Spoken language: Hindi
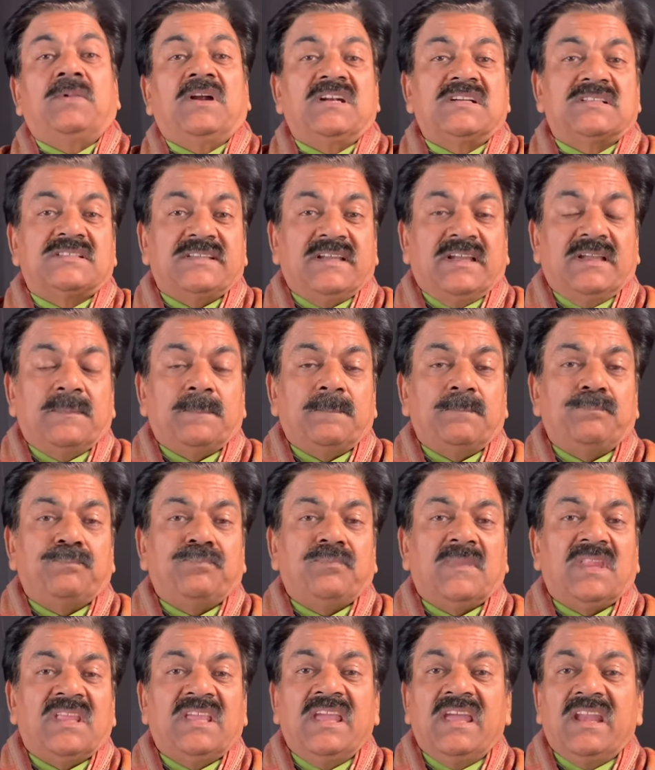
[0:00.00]
बर्ड्स हैं
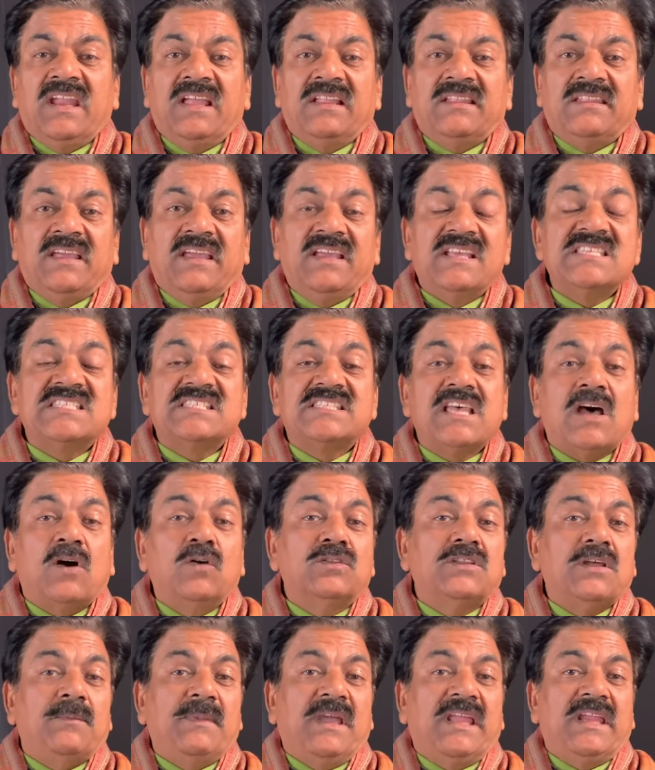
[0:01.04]
ये रहते हैं
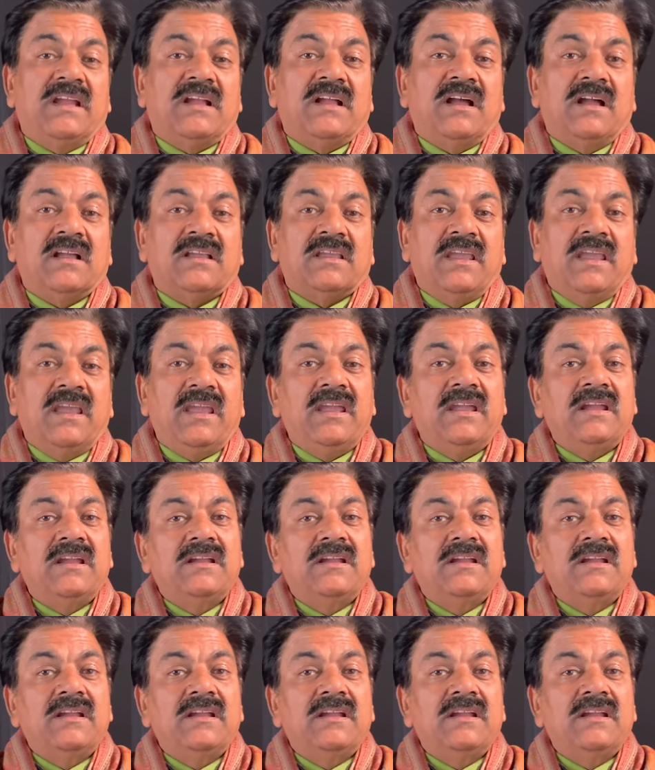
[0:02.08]
साउथ अमेरिका के